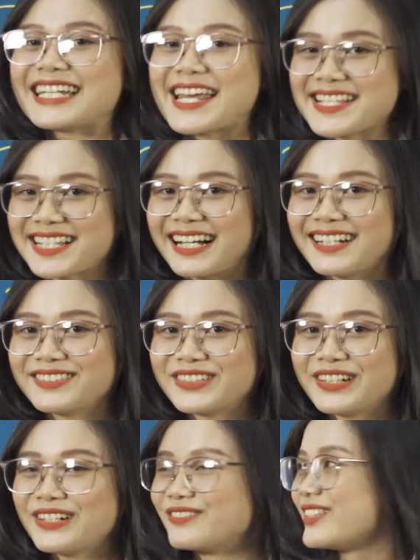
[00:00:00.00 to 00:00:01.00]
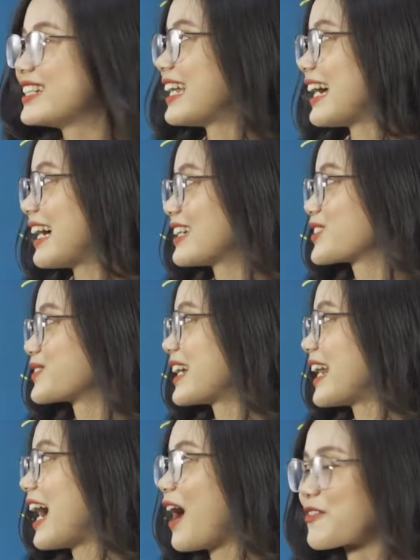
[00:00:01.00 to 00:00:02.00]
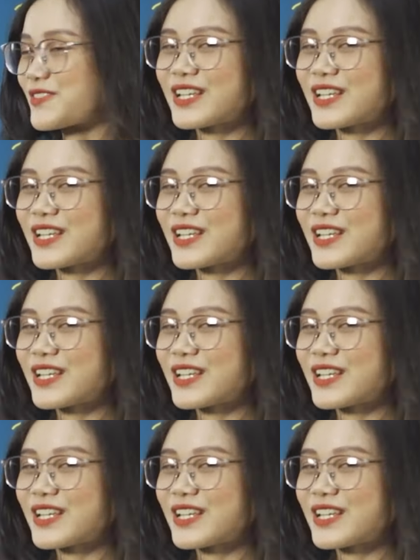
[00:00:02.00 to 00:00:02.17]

Ileska. Vậy là chúng ta đã học